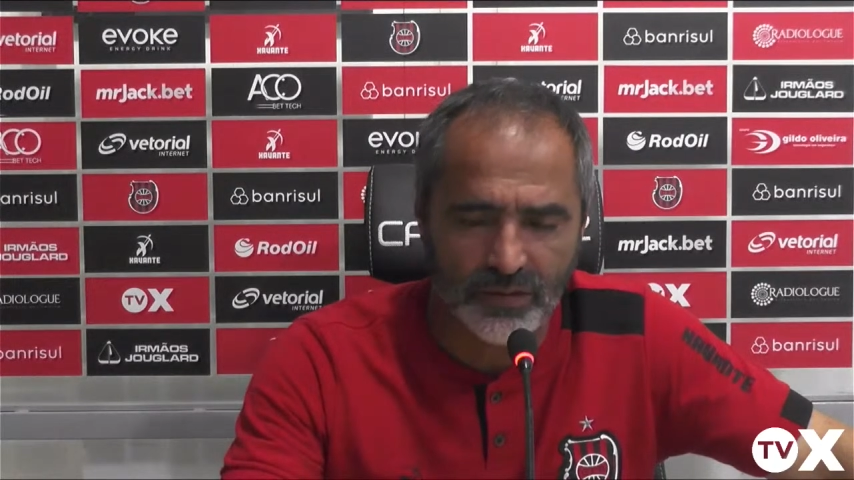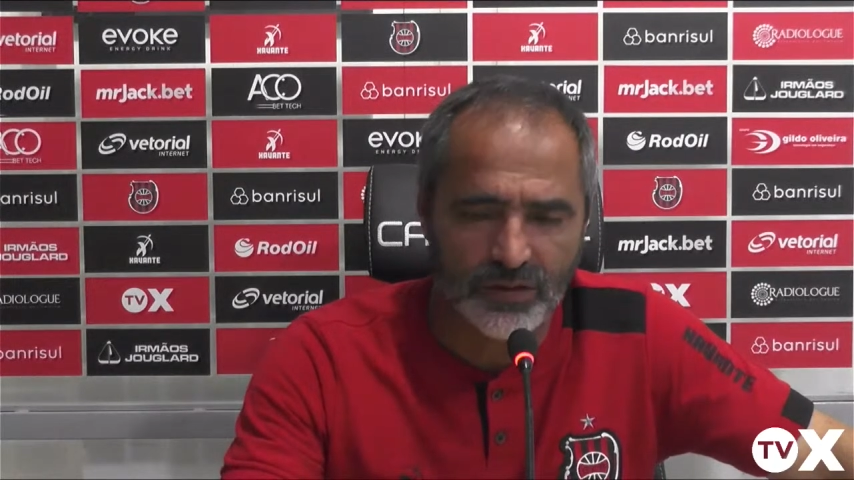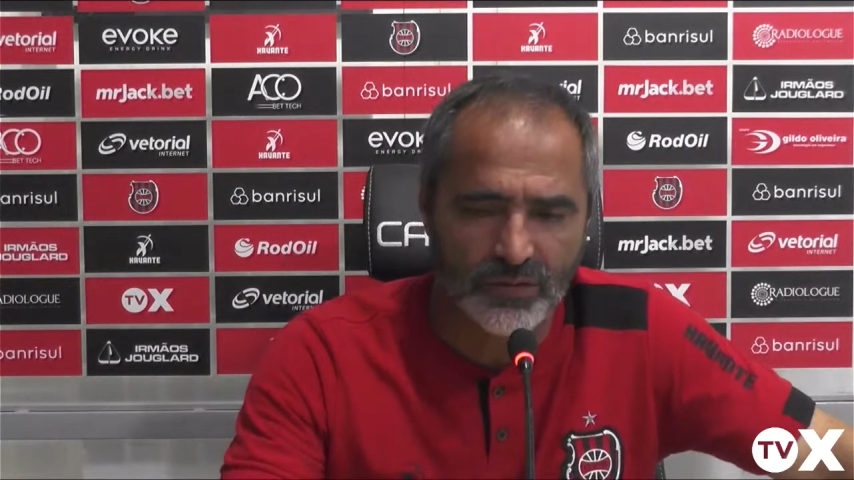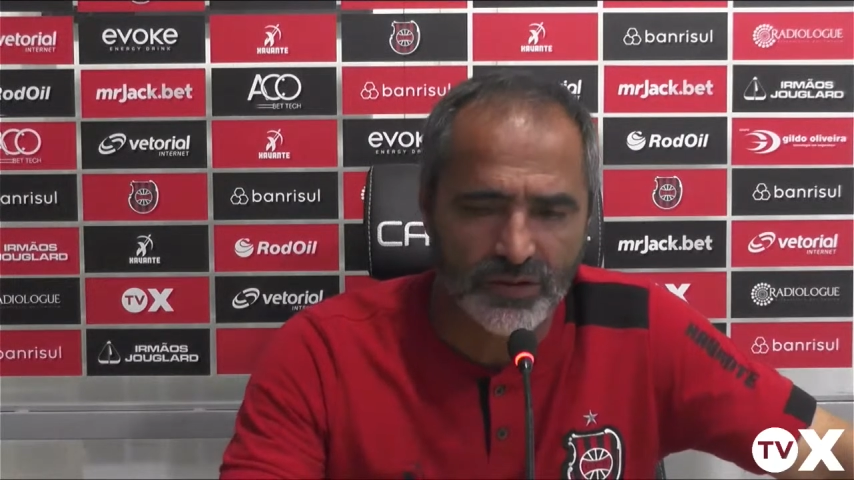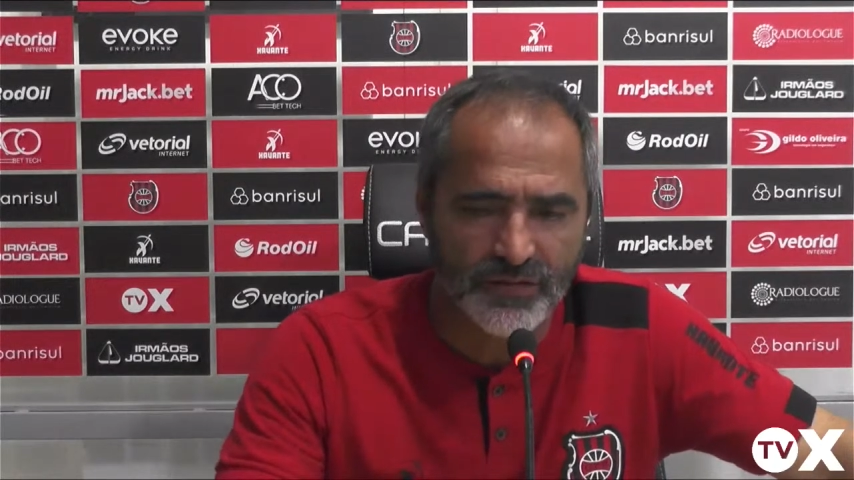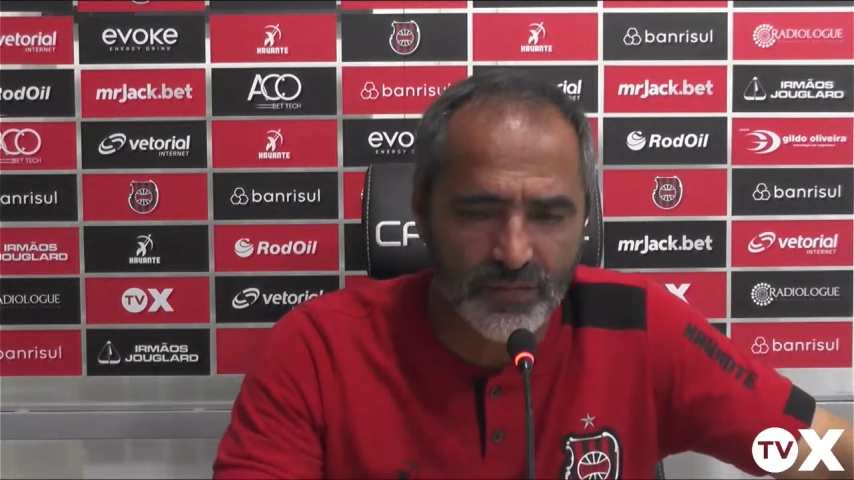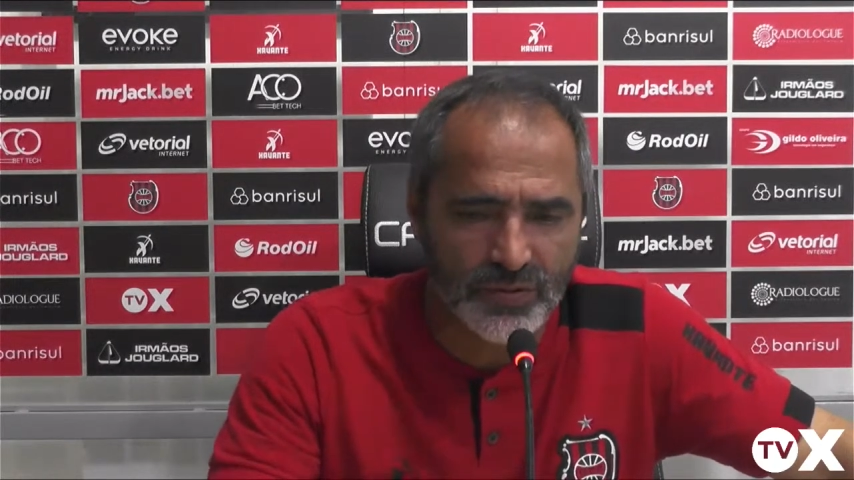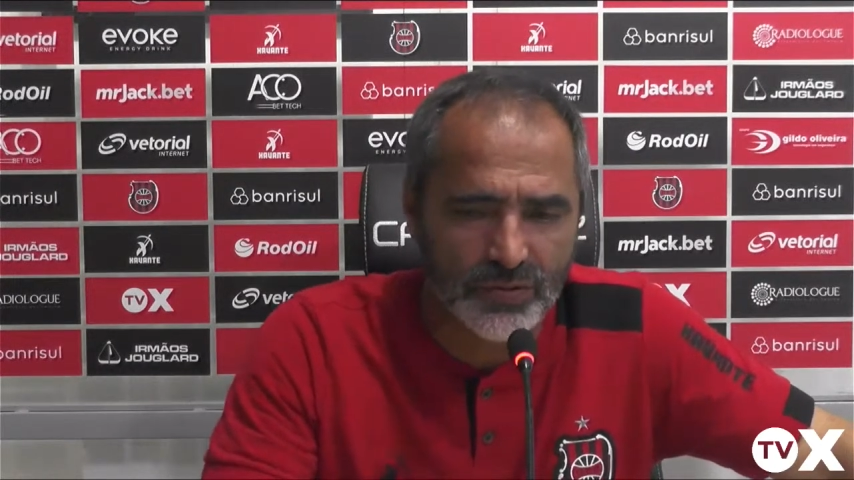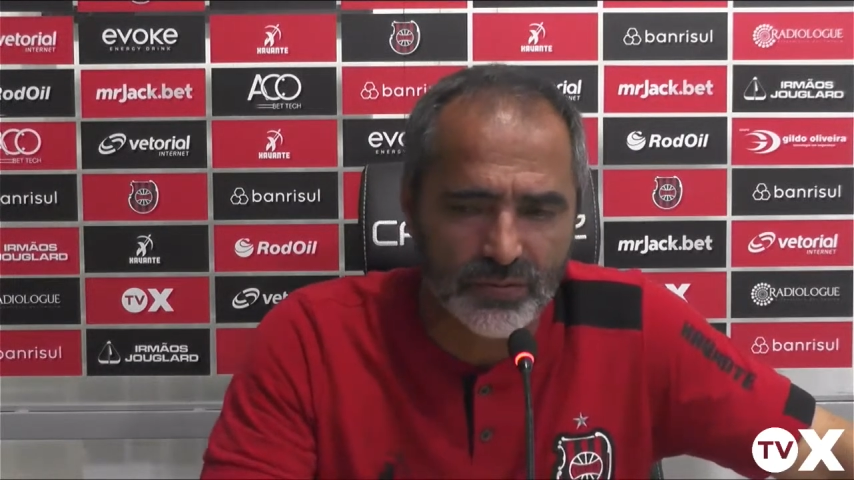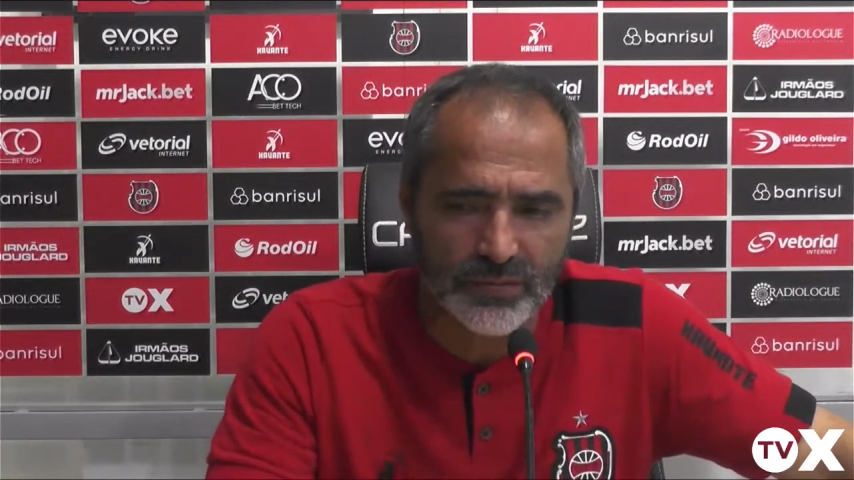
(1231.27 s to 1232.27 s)
Nós
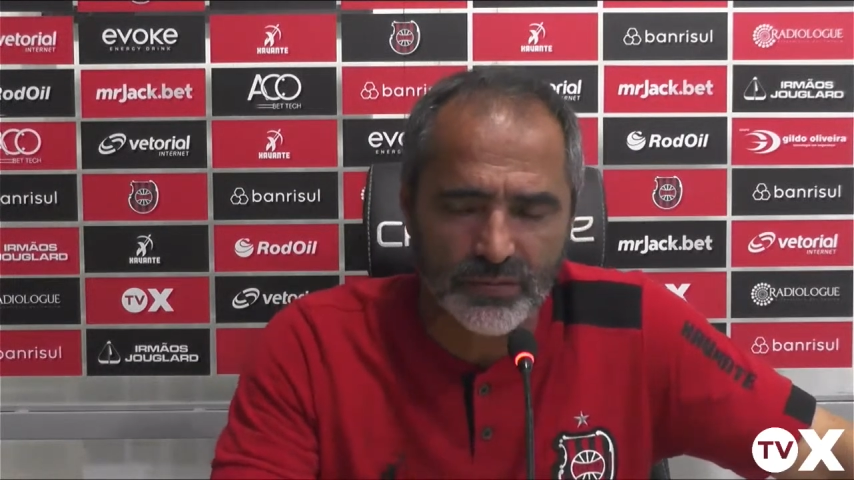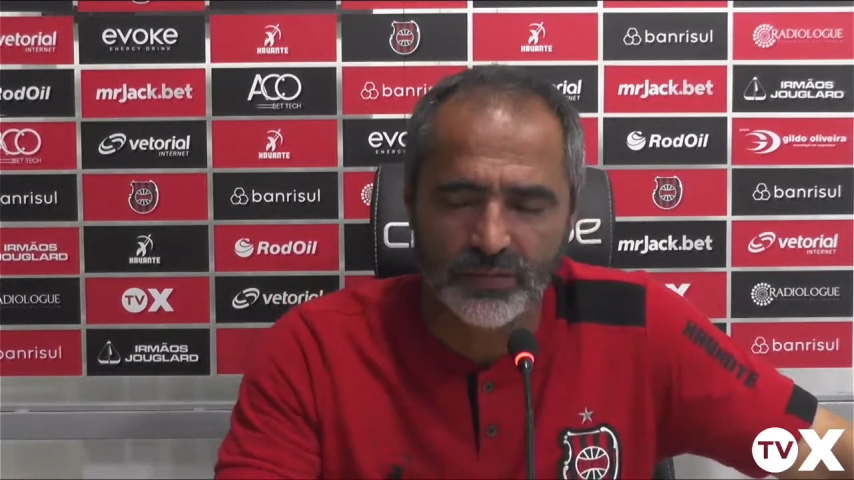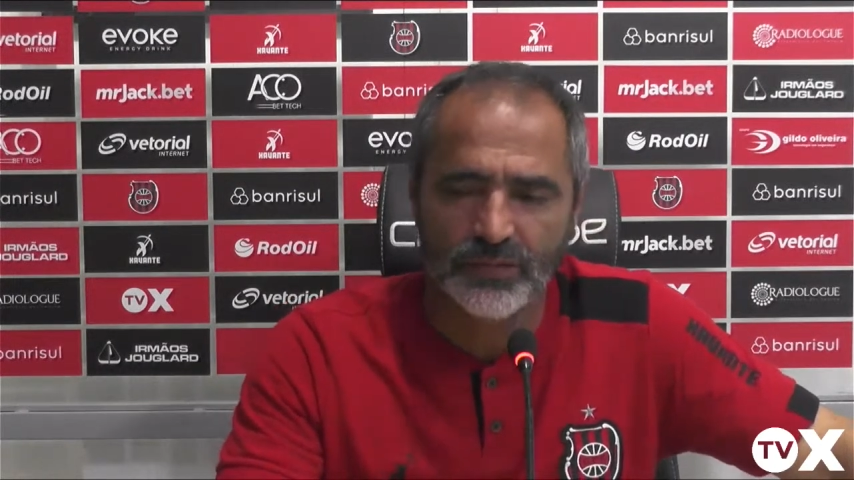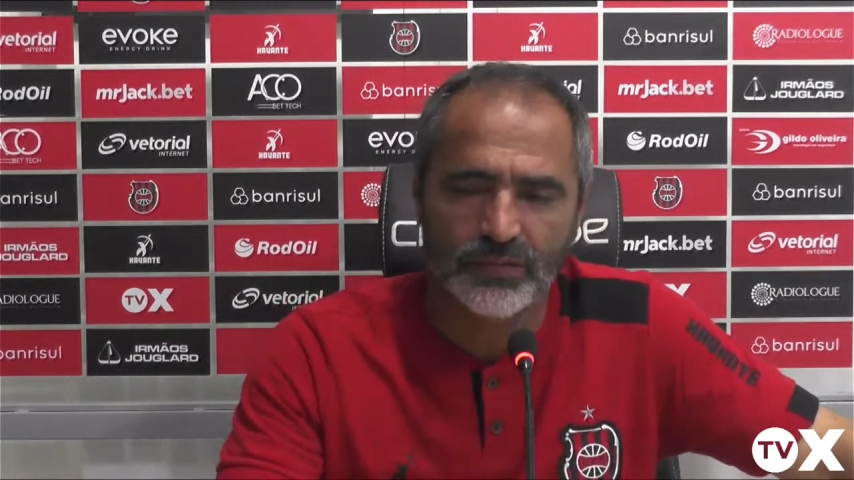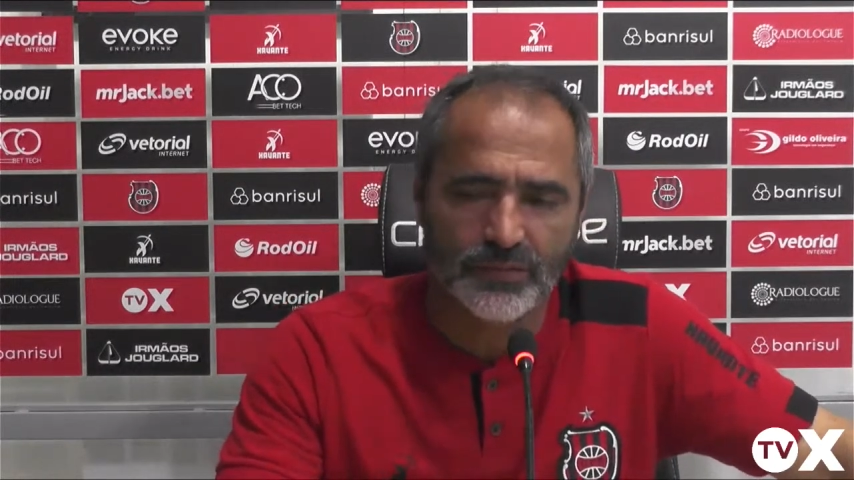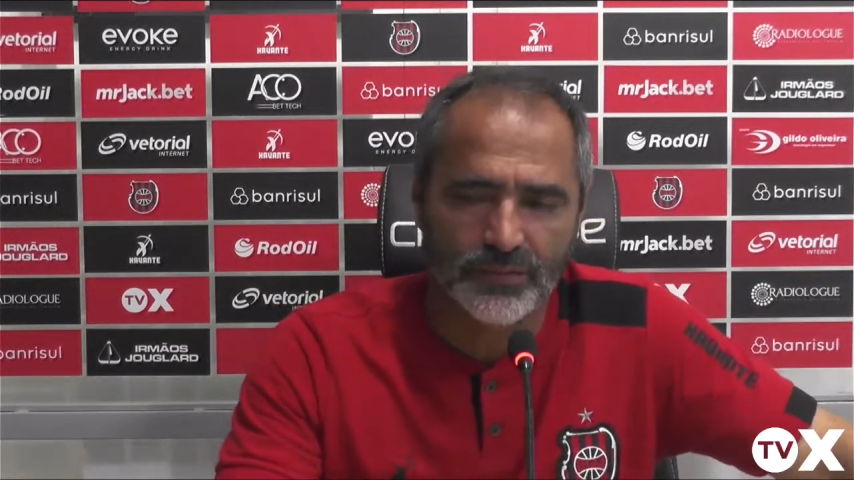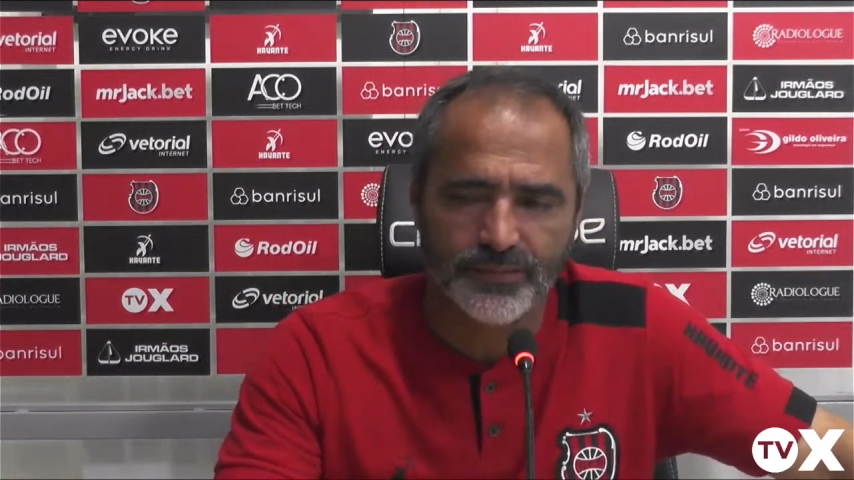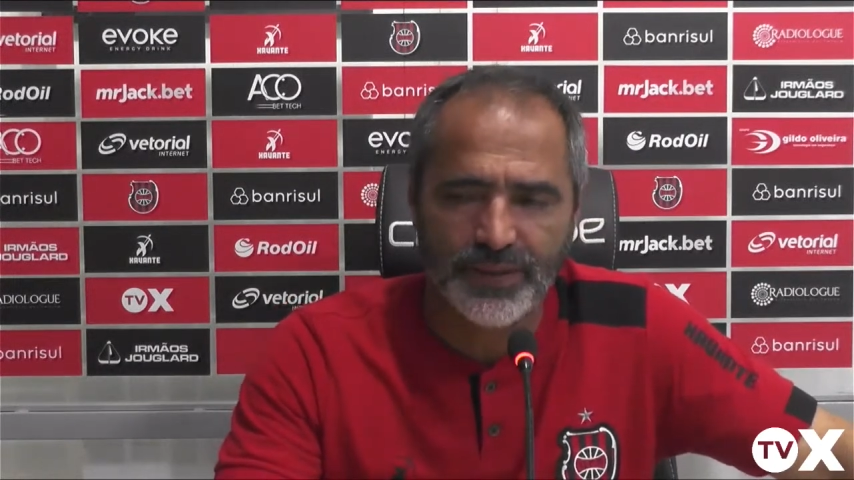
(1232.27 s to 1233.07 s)
tivemos um, um